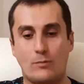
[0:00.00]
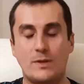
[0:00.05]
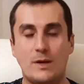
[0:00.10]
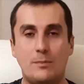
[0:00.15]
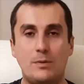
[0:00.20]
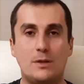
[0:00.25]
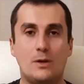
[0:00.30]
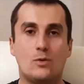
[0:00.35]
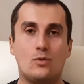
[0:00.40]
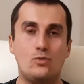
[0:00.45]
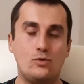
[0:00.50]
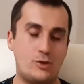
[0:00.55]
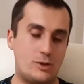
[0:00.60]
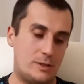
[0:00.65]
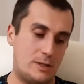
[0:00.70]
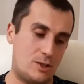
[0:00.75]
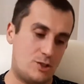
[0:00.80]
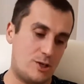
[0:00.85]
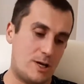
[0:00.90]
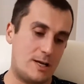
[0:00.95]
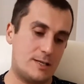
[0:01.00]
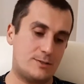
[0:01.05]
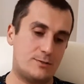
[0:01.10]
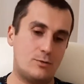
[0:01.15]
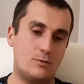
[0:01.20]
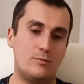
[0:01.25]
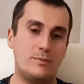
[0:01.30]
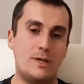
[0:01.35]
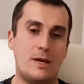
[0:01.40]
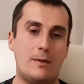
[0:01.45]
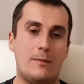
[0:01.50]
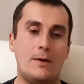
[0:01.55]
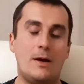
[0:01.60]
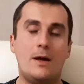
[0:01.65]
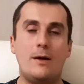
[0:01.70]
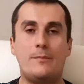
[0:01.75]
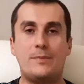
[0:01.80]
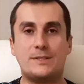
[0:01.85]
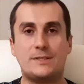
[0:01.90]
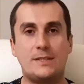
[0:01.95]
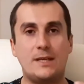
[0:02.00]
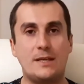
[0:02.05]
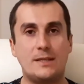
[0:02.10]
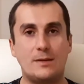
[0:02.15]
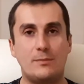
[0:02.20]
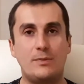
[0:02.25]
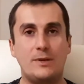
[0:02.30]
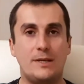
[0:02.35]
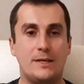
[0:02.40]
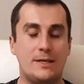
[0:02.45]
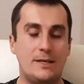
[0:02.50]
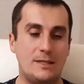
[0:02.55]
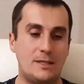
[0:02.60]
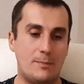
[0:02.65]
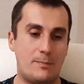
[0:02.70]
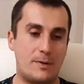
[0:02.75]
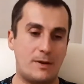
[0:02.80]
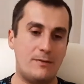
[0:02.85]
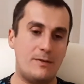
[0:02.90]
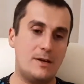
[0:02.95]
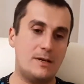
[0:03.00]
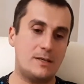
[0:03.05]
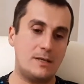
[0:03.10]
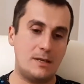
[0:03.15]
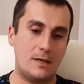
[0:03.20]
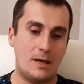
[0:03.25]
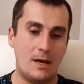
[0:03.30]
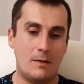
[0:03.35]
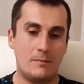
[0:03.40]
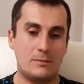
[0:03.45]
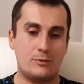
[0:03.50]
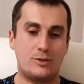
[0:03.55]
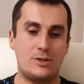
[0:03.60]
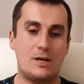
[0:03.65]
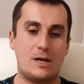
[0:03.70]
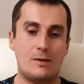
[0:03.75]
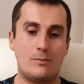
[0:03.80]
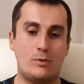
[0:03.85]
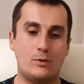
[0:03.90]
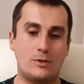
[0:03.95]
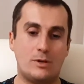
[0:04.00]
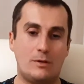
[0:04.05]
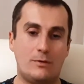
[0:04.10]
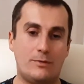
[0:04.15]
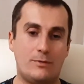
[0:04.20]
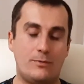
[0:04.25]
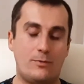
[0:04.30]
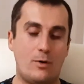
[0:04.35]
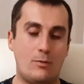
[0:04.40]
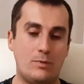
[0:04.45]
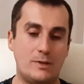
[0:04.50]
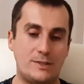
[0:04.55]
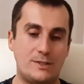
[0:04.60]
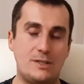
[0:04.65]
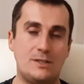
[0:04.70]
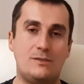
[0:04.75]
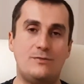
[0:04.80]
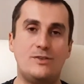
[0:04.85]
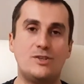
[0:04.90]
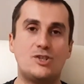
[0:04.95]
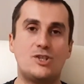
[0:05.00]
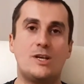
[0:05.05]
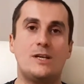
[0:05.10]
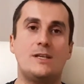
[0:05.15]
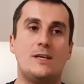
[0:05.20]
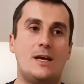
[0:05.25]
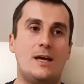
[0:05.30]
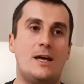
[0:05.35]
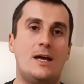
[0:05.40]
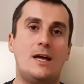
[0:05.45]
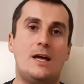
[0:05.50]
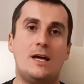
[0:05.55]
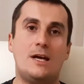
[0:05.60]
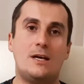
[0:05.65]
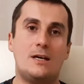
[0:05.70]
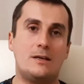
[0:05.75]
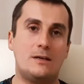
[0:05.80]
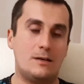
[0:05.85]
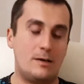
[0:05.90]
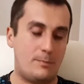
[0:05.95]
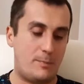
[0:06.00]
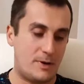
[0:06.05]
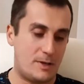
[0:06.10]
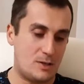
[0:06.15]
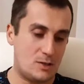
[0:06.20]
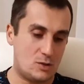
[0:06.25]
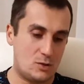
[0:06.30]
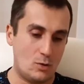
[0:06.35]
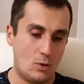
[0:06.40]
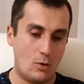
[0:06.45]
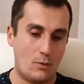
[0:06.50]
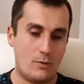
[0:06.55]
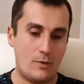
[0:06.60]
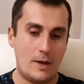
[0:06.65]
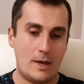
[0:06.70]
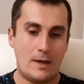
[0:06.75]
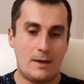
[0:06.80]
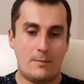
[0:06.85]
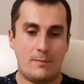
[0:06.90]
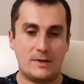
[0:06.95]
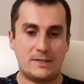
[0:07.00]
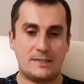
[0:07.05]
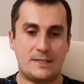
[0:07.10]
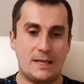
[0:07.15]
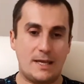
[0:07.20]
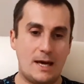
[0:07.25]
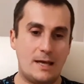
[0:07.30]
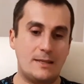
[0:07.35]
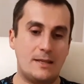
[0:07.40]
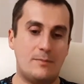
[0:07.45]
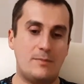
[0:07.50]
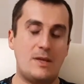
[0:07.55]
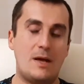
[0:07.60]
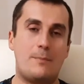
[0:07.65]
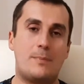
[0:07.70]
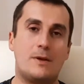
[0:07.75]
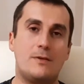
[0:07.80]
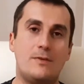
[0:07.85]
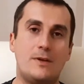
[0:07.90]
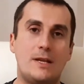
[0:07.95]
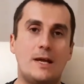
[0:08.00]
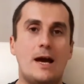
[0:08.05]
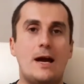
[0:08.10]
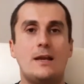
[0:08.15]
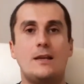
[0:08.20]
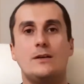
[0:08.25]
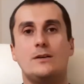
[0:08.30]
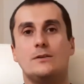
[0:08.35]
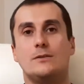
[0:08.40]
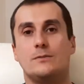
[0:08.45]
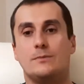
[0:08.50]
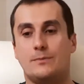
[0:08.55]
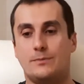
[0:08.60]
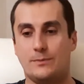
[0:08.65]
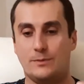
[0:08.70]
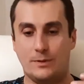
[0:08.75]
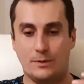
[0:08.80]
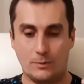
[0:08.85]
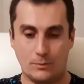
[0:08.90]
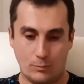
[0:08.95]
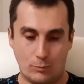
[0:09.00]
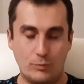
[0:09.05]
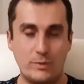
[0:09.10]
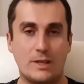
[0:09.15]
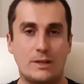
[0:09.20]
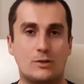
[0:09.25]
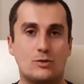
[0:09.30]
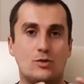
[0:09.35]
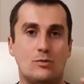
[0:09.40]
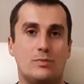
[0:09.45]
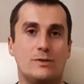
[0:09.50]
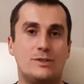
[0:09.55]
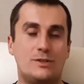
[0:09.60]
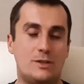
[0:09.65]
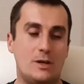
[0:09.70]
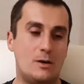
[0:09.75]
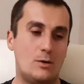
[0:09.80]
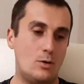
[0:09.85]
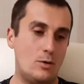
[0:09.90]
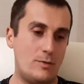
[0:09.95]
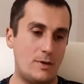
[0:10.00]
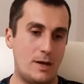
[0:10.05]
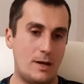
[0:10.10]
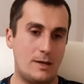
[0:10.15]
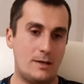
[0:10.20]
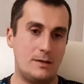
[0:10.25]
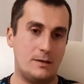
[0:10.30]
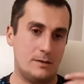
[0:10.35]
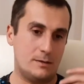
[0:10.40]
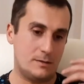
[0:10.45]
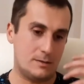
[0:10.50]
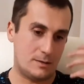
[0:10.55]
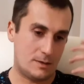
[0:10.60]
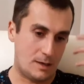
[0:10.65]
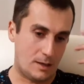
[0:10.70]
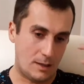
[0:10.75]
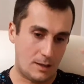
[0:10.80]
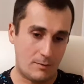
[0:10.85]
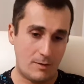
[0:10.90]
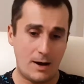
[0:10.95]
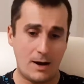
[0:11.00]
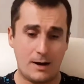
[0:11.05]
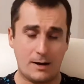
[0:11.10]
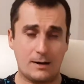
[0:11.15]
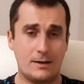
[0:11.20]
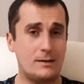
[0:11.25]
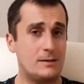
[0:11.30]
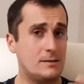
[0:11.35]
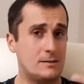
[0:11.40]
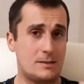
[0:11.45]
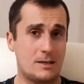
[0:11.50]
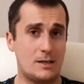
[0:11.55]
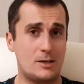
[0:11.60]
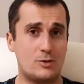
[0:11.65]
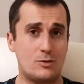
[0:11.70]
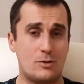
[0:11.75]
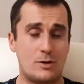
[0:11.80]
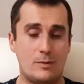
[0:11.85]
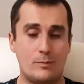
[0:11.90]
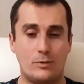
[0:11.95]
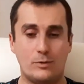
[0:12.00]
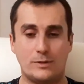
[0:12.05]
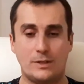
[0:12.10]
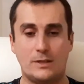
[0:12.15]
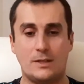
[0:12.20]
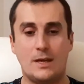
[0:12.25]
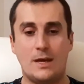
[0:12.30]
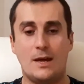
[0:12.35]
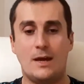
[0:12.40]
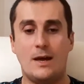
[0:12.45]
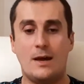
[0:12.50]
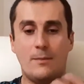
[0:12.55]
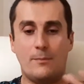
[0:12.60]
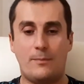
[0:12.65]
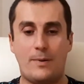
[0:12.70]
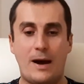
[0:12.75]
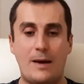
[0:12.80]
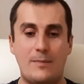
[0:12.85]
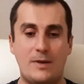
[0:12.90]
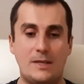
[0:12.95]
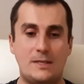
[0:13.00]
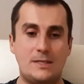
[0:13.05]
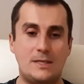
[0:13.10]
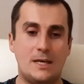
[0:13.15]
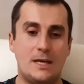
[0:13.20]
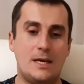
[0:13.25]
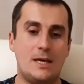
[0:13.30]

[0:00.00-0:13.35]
у меня была куча начальства, у меня постоянно были какие-то проверки, потому что я работал в области движения э, поездов, постоянно меня проверяли, мне должно быть здоровье, э, голова э, хорошо работать, память